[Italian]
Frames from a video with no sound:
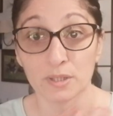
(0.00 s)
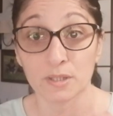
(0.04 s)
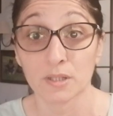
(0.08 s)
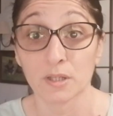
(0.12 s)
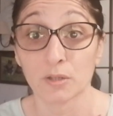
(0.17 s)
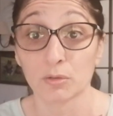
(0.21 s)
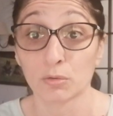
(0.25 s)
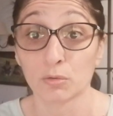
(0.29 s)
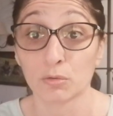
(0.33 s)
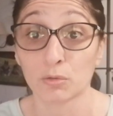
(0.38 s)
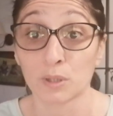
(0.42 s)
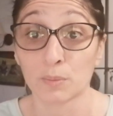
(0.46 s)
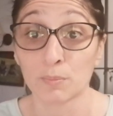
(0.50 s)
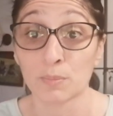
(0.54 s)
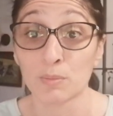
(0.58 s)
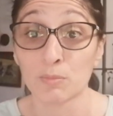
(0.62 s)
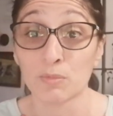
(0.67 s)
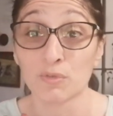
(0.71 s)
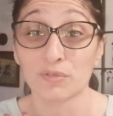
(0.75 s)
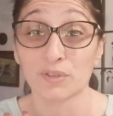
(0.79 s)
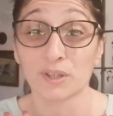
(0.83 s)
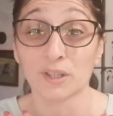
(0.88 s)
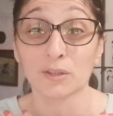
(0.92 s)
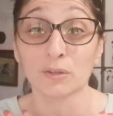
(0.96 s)
che è stato non
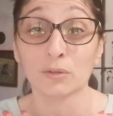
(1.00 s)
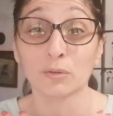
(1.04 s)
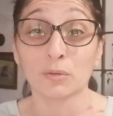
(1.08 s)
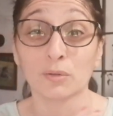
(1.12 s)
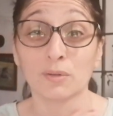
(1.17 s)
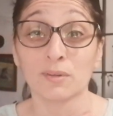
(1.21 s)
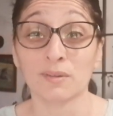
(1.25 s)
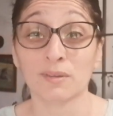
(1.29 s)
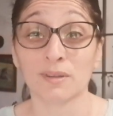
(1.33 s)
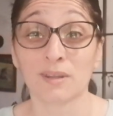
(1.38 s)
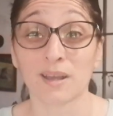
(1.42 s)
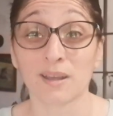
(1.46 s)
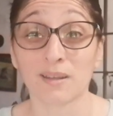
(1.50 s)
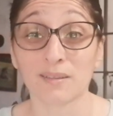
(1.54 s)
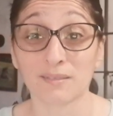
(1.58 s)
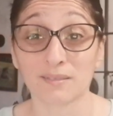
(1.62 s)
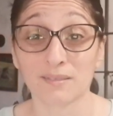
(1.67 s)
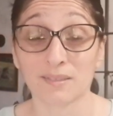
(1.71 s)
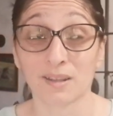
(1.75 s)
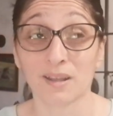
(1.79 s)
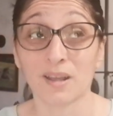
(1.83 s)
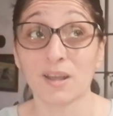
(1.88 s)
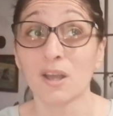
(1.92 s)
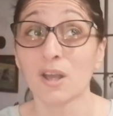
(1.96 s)
abbiamo fatto
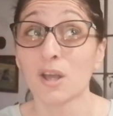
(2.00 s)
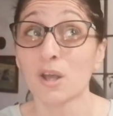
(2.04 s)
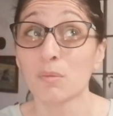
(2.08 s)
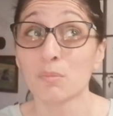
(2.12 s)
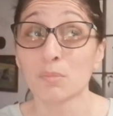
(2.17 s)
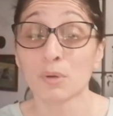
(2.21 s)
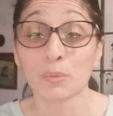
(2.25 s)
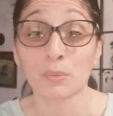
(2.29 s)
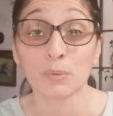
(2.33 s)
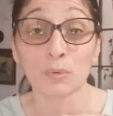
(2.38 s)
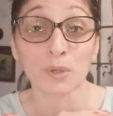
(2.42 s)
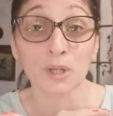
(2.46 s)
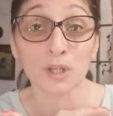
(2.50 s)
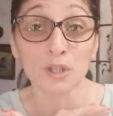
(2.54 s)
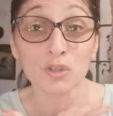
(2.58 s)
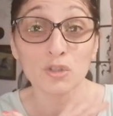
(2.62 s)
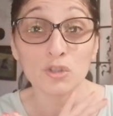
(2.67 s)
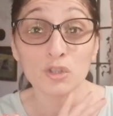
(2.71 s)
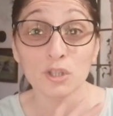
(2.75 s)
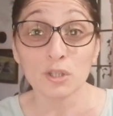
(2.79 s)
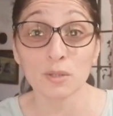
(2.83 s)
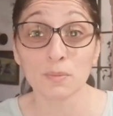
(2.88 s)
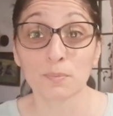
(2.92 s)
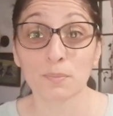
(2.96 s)
niente, proprio una
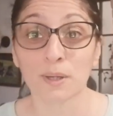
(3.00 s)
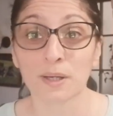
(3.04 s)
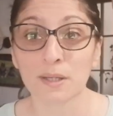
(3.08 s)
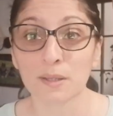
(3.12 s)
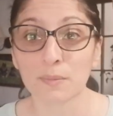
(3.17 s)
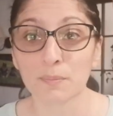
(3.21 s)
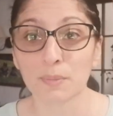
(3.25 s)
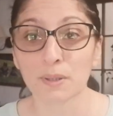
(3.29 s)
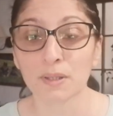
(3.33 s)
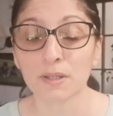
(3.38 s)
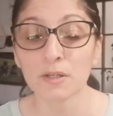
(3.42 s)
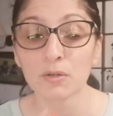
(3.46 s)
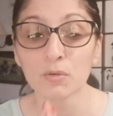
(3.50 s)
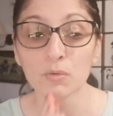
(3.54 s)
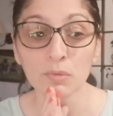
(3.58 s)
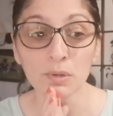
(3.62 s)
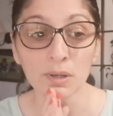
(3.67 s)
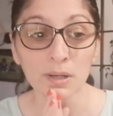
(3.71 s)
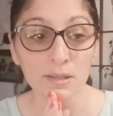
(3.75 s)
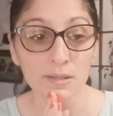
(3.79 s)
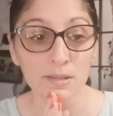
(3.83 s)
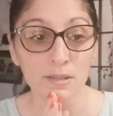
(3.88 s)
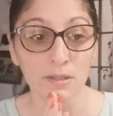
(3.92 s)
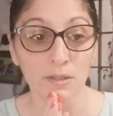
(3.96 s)
cippa lippa di
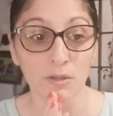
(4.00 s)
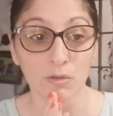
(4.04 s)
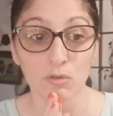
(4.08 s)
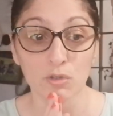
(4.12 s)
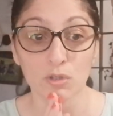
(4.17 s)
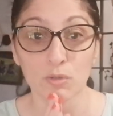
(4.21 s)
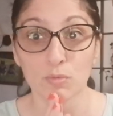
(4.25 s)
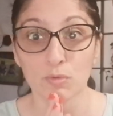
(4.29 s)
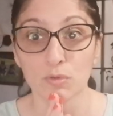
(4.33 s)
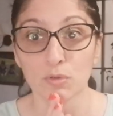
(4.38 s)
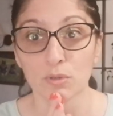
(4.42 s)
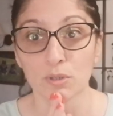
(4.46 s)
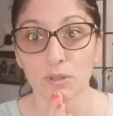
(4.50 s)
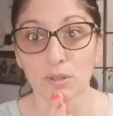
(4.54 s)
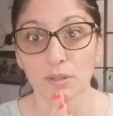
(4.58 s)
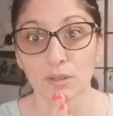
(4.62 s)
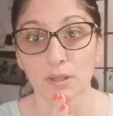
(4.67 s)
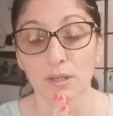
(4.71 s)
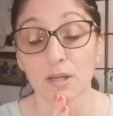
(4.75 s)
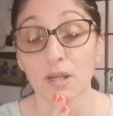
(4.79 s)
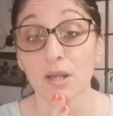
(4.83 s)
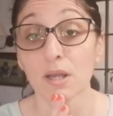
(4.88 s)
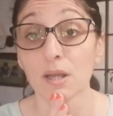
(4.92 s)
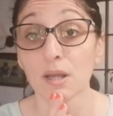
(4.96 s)
nulla, sì che oggi bisogna
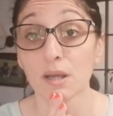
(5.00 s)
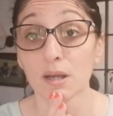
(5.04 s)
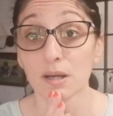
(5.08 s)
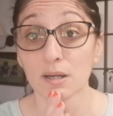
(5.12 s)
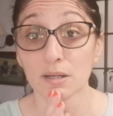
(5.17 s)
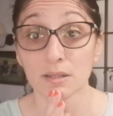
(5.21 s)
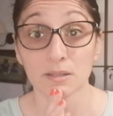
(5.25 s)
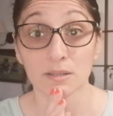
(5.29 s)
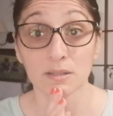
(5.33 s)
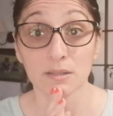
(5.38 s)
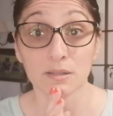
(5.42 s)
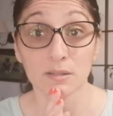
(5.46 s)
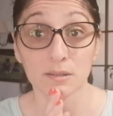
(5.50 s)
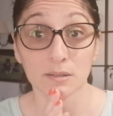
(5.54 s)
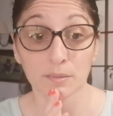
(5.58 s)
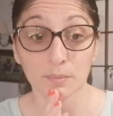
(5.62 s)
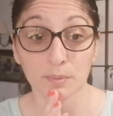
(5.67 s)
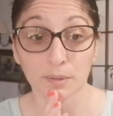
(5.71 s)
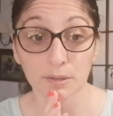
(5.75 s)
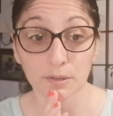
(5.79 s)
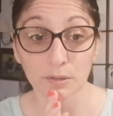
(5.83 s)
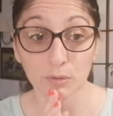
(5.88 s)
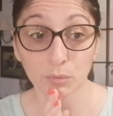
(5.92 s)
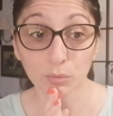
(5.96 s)
andare a
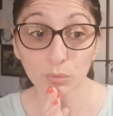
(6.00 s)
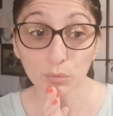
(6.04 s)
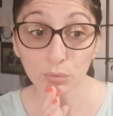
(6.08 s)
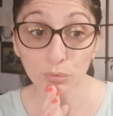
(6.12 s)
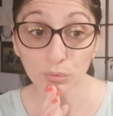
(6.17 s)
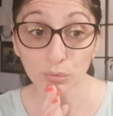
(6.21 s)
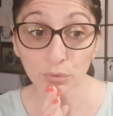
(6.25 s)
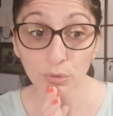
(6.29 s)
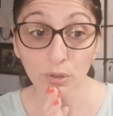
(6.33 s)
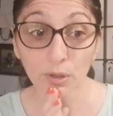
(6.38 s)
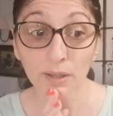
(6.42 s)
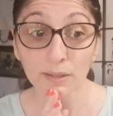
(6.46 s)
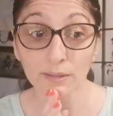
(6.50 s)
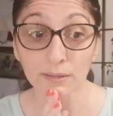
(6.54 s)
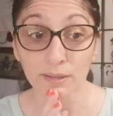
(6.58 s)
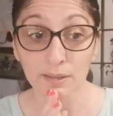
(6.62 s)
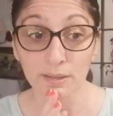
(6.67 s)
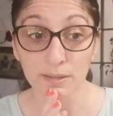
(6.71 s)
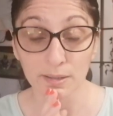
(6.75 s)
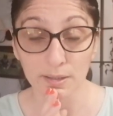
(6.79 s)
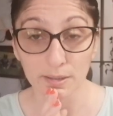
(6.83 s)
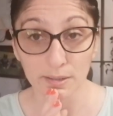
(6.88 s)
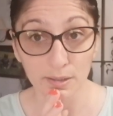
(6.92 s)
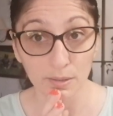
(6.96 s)
sistemare tutto, a
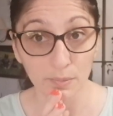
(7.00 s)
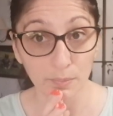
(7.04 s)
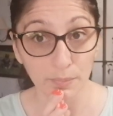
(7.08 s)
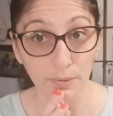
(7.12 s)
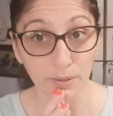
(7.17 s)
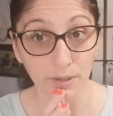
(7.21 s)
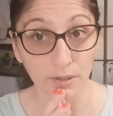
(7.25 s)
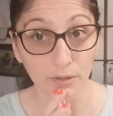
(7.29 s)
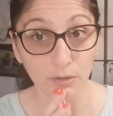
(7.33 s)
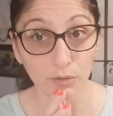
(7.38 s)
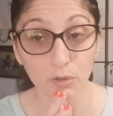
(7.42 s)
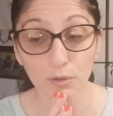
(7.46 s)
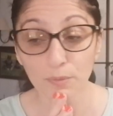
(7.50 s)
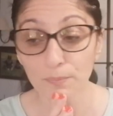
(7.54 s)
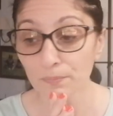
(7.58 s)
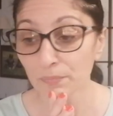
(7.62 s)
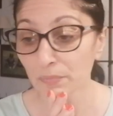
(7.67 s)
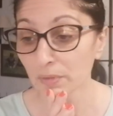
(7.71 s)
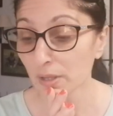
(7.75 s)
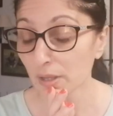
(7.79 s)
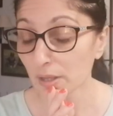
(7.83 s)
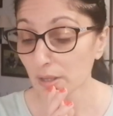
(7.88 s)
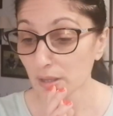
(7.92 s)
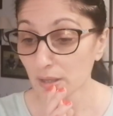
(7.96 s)
tagliare il prato
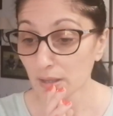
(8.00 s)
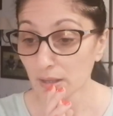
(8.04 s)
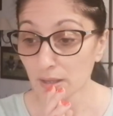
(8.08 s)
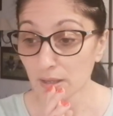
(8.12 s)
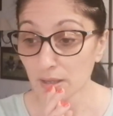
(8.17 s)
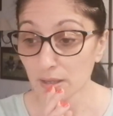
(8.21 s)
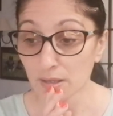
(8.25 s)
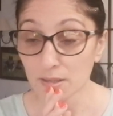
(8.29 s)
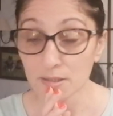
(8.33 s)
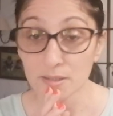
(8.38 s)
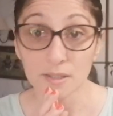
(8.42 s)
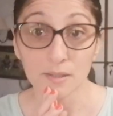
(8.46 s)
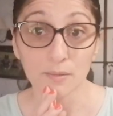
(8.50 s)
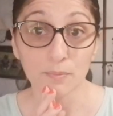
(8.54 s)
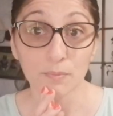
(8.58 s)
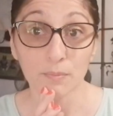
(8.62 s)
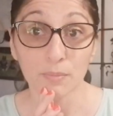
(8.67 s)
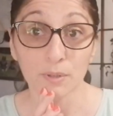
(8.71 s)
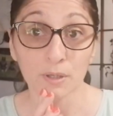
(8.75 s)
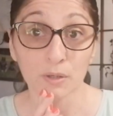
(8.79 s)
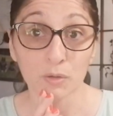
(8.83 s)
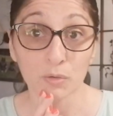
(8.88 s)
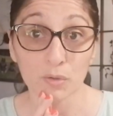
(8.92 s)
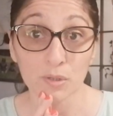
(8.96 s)
e sì,
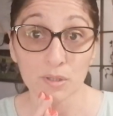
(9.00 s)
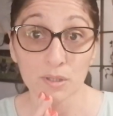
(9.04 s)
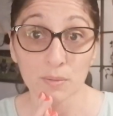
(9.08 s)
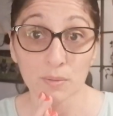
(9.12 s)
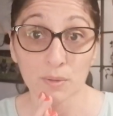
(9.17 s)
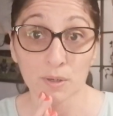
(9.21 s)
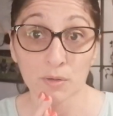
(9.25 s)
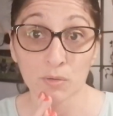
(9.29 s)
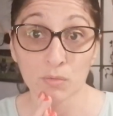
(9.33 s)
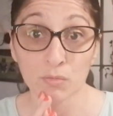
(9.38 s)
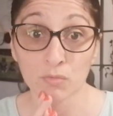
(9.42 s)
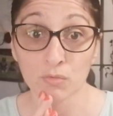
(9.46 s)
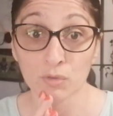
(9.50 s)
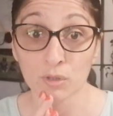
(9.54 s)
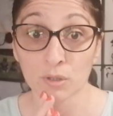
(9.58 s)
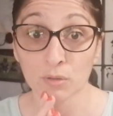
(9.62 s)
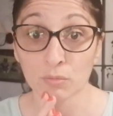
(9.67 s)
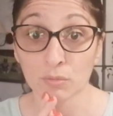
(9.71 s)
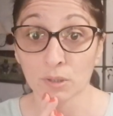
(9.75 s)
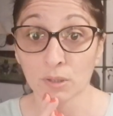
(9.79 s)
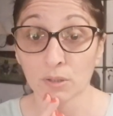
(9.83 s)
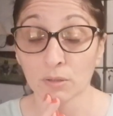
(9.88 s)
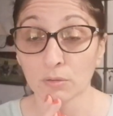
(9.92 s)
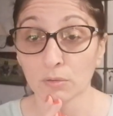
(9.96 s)
per noi si preannuncia
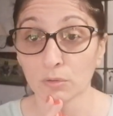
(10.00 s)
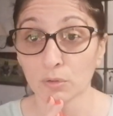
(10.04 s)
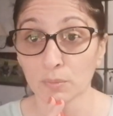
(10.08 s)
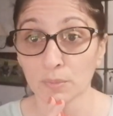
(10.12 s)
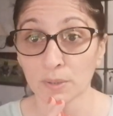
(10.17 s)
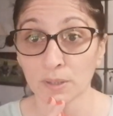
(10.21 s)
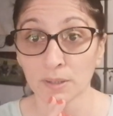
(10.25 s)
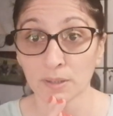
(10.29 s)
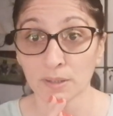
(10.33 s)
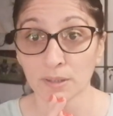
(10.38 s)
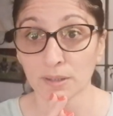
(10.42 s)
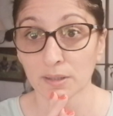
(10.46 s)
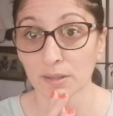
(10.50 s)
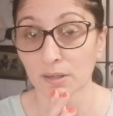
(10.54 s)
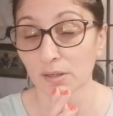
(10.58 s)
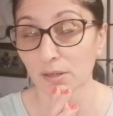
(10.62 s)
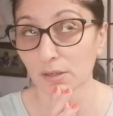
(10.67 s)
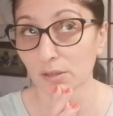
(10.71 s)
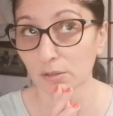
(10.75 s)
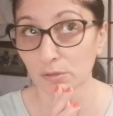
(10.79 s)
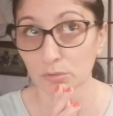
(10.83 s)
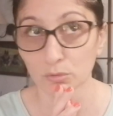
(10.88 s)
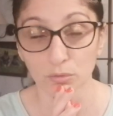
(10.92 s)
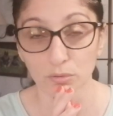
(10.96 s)
una
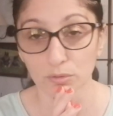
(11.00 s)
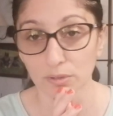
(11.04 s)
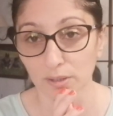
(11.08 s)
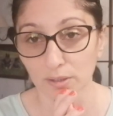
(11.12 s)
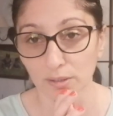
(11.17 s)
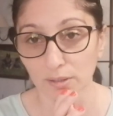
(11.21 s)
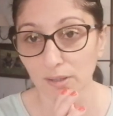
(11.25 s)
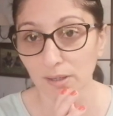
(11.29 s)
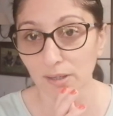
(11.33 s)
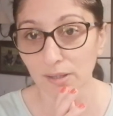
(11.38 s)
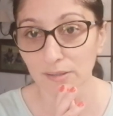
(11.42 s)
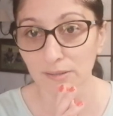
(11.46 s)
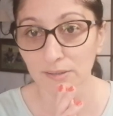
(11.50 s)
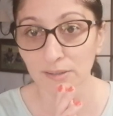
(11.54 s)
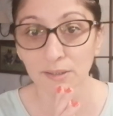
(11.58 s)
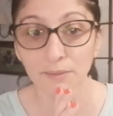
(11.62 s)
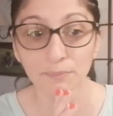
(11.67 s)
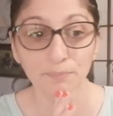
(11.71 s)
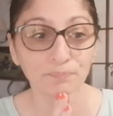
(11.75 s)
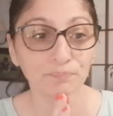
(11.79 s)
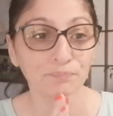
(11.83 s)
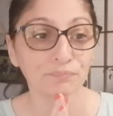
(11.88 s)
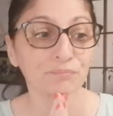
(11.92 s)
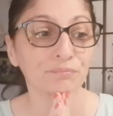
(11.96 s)
domenica tutta in
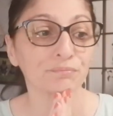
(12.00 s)
casa